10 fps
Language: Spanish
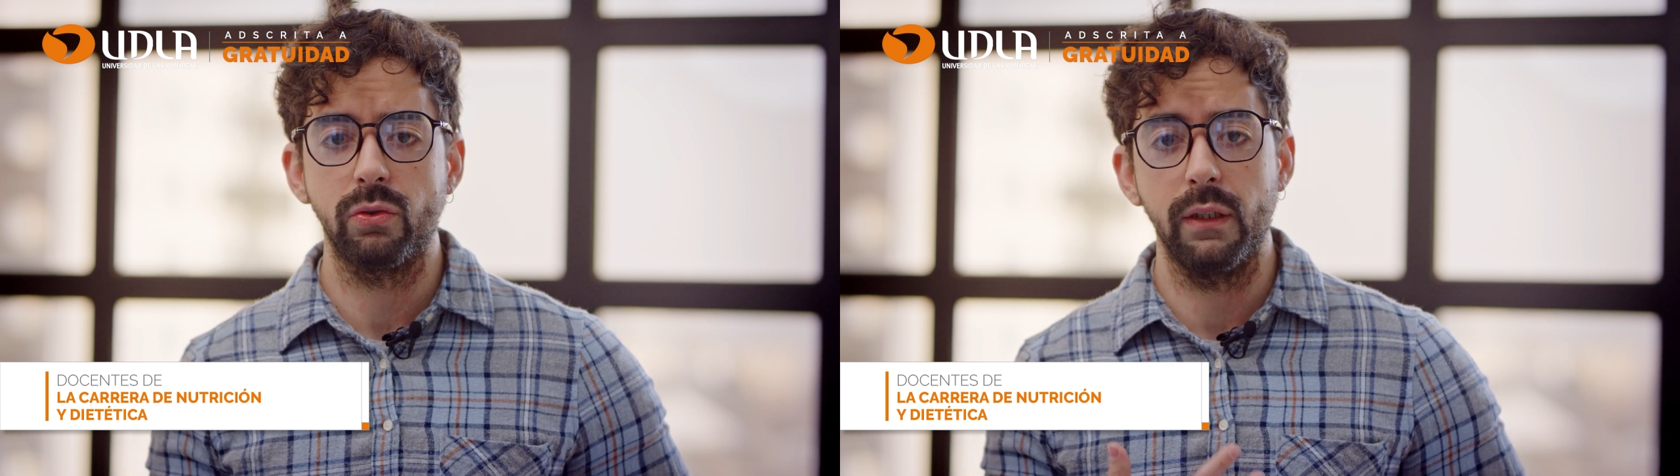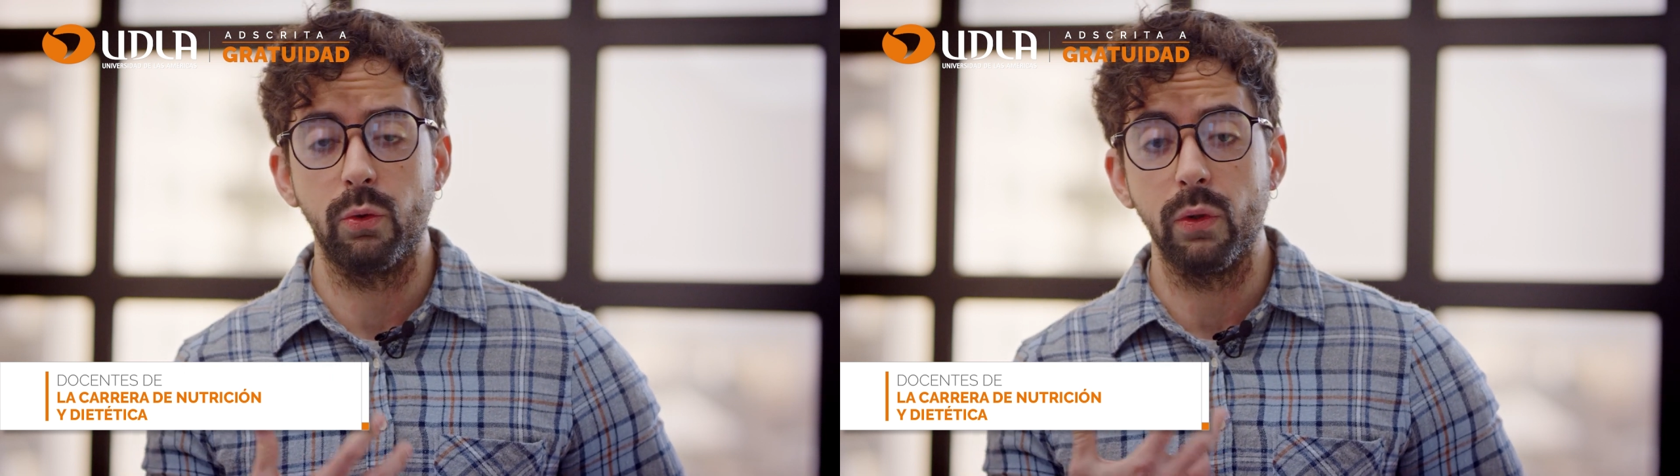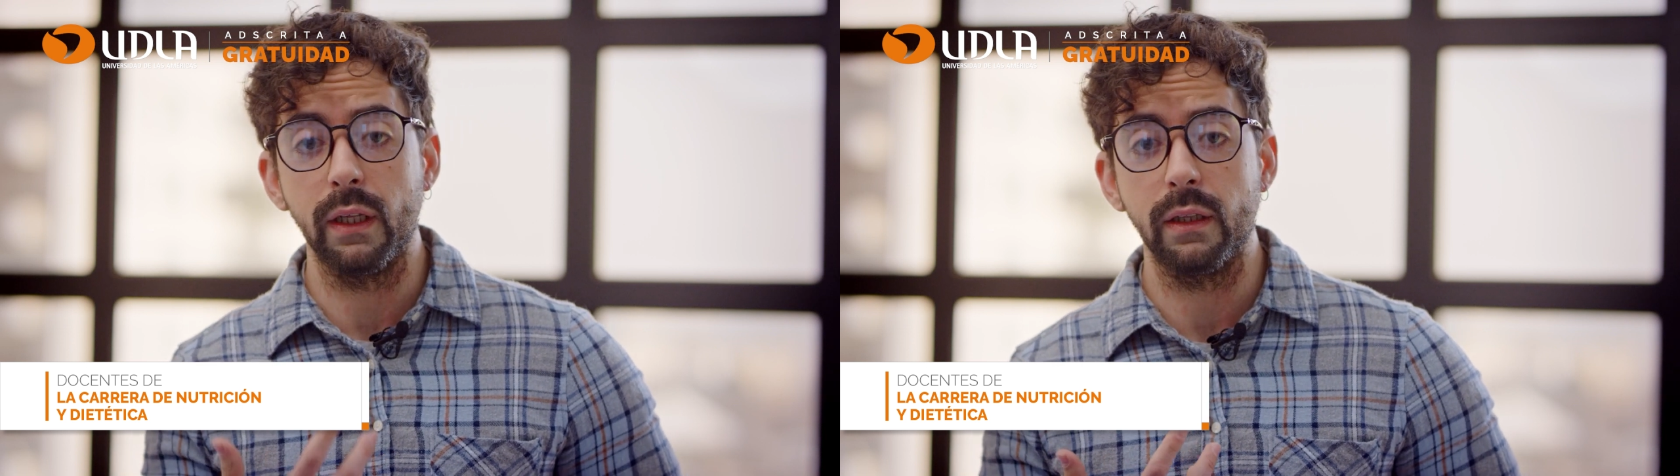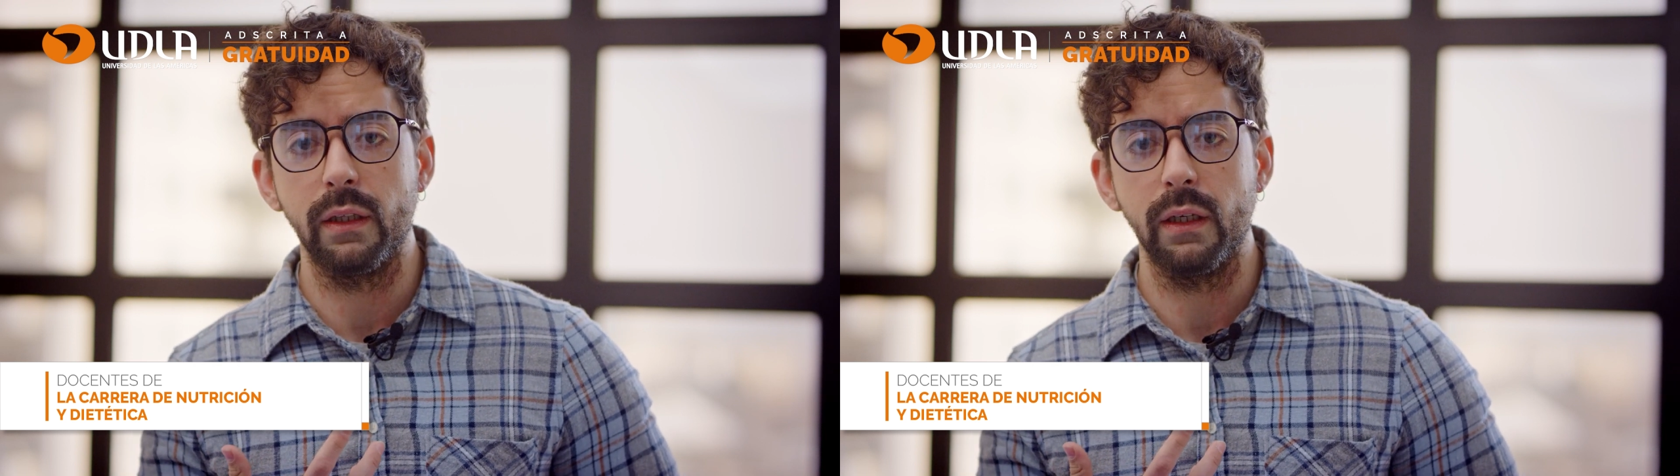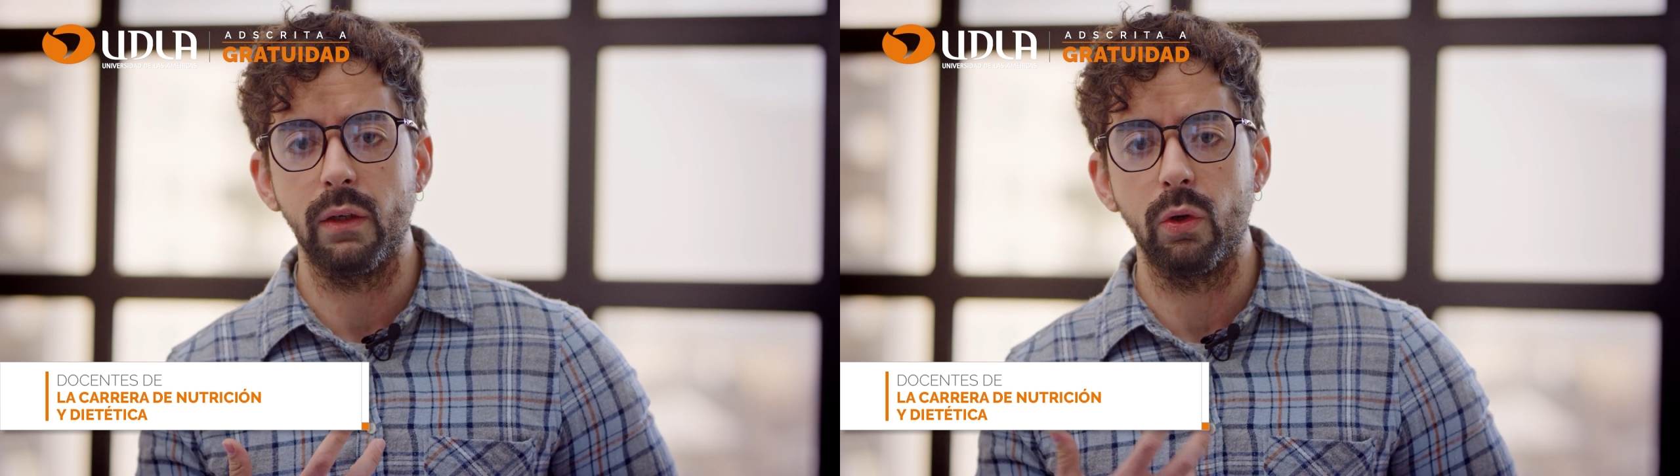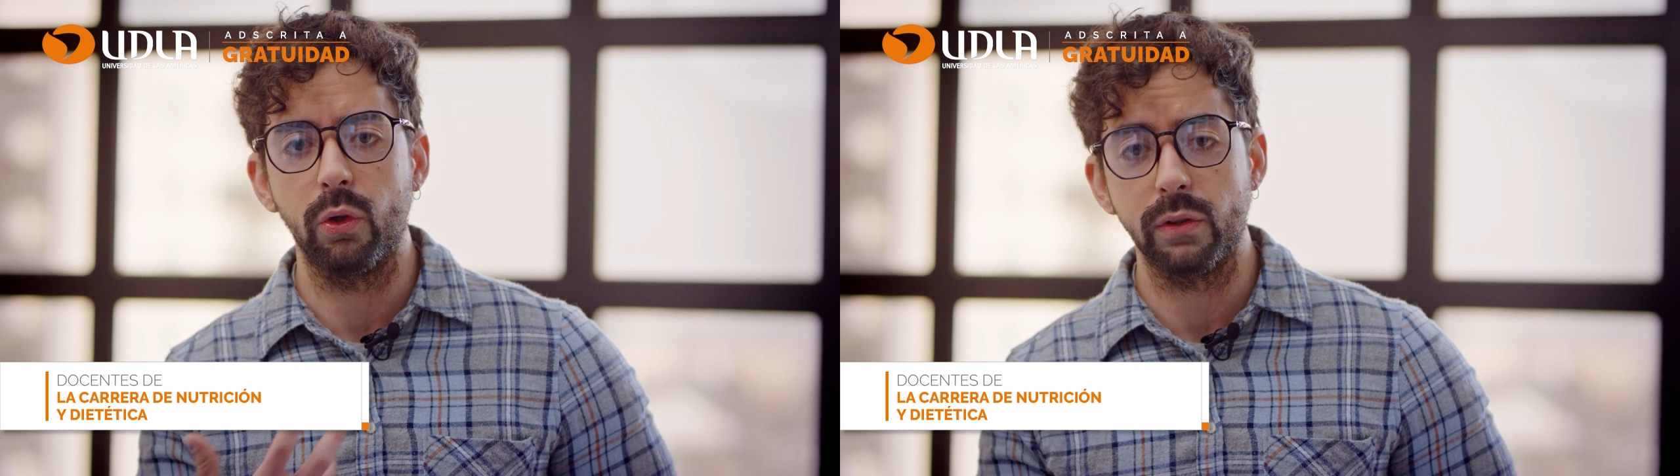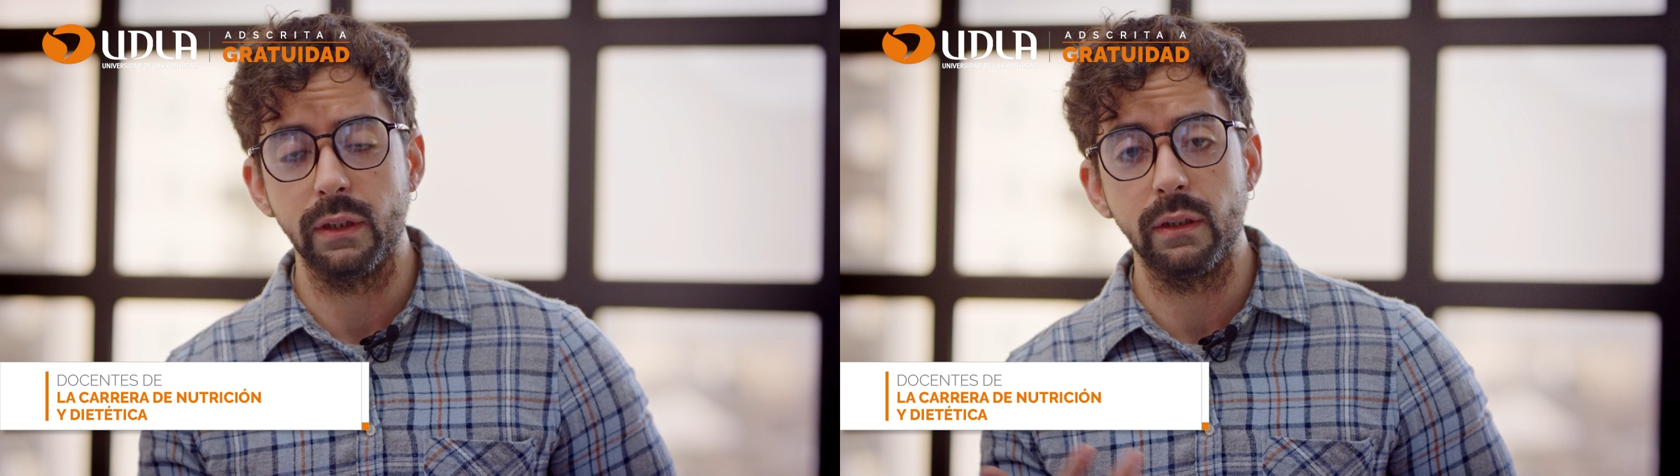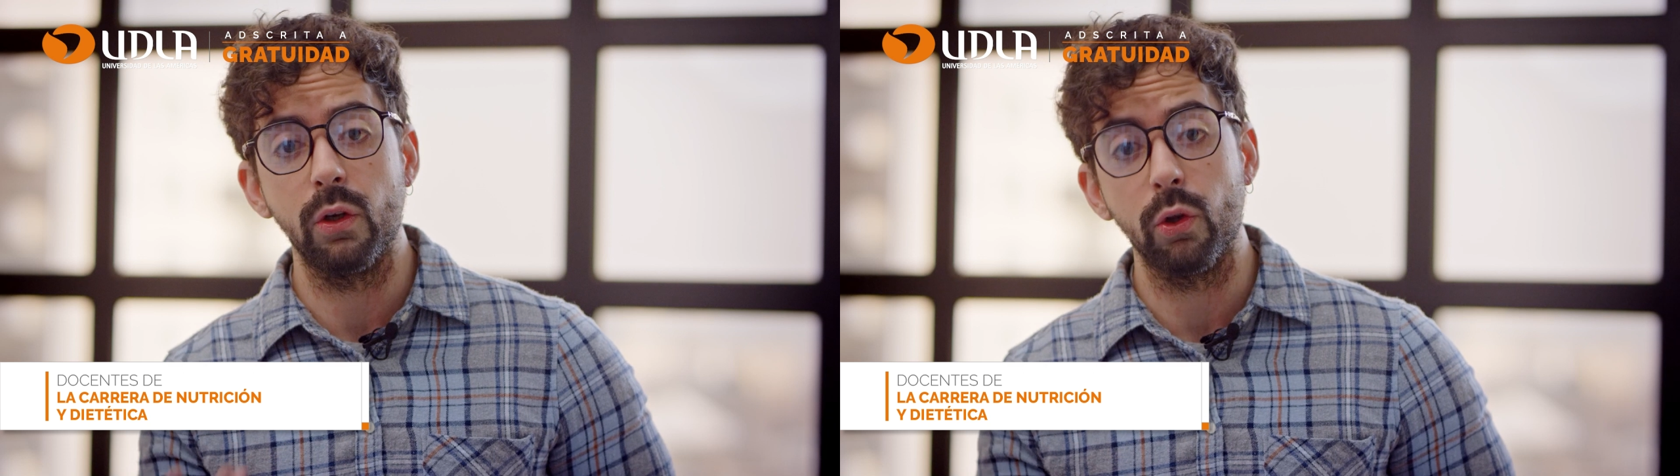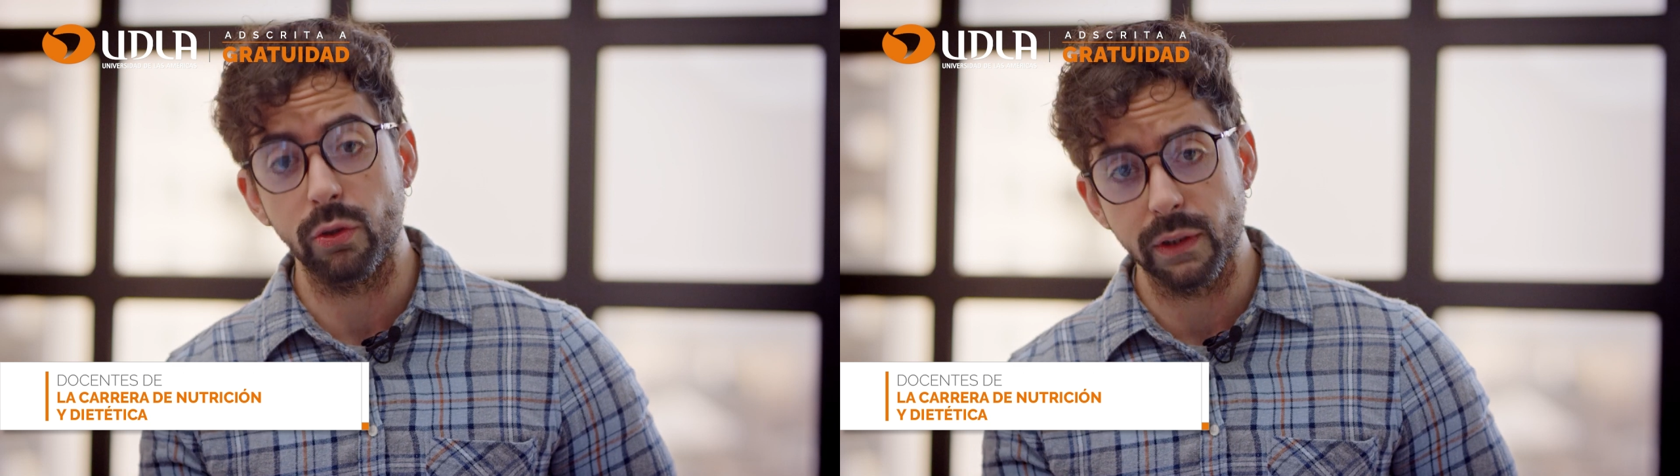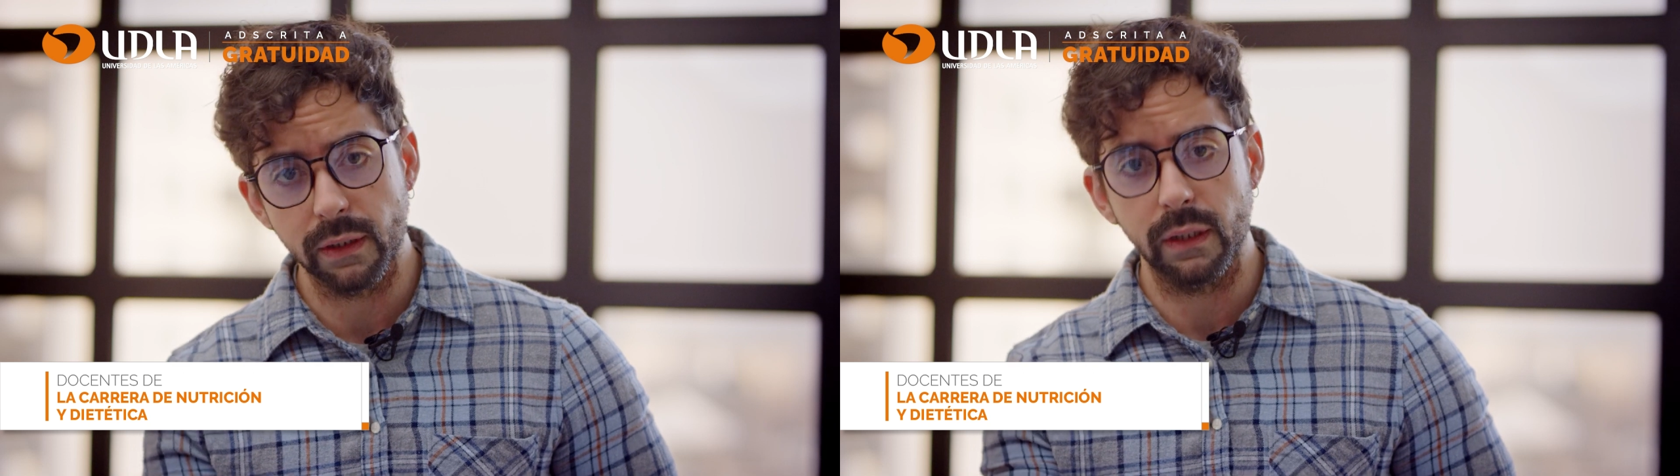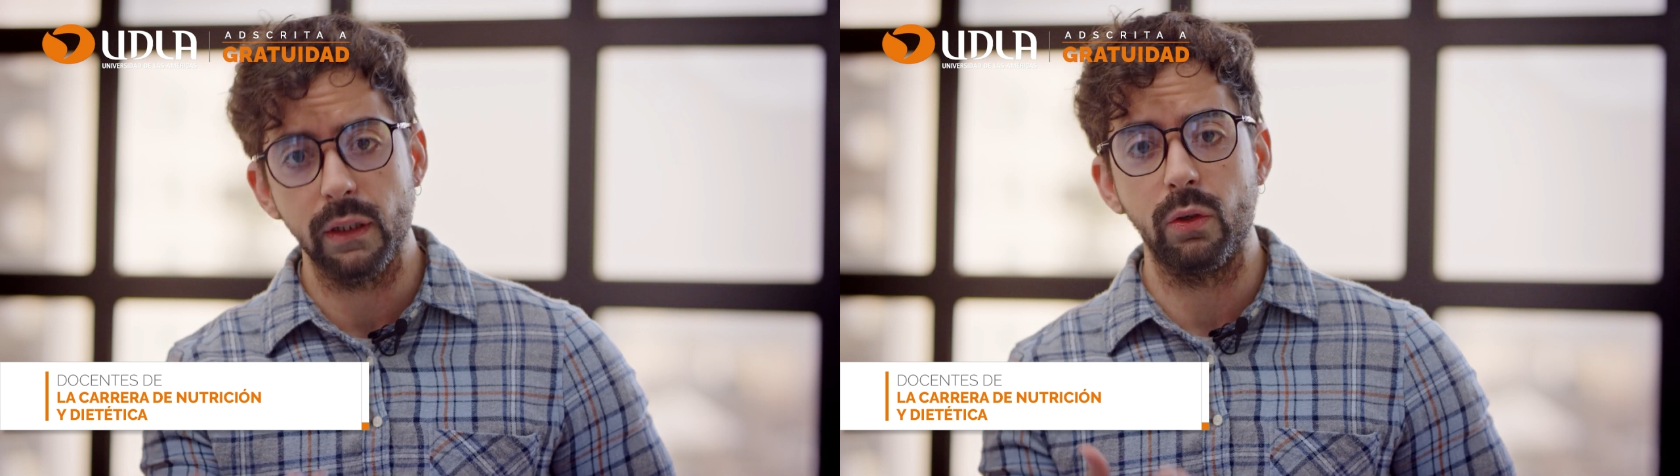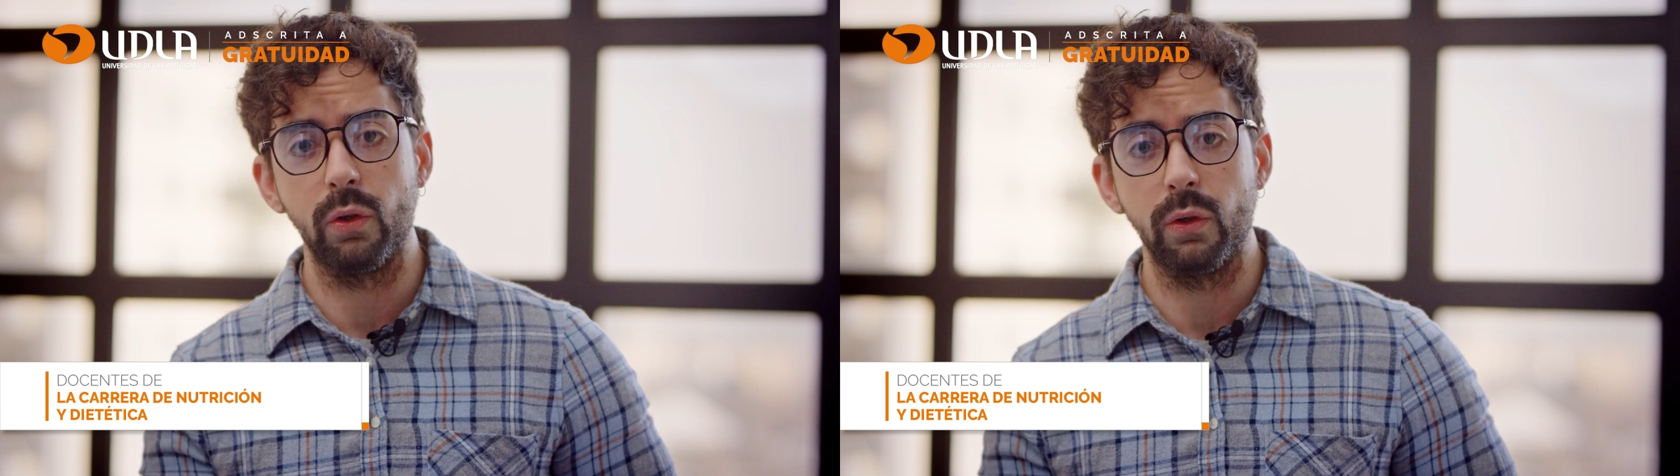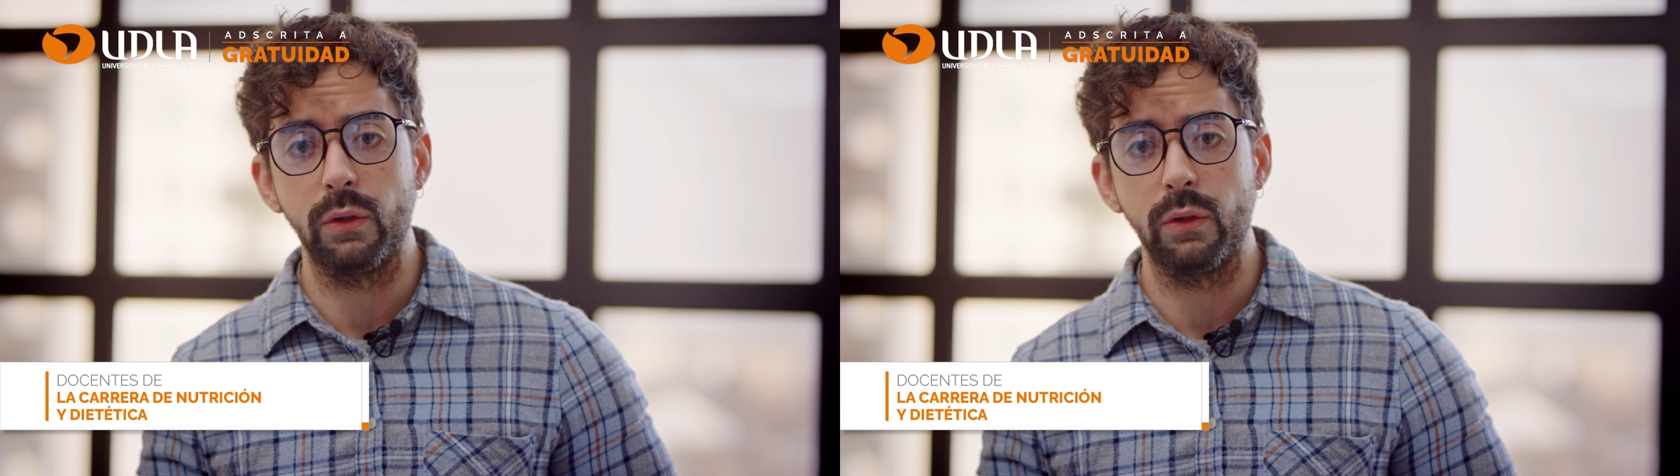estudiantes con los docentes y los docentes con los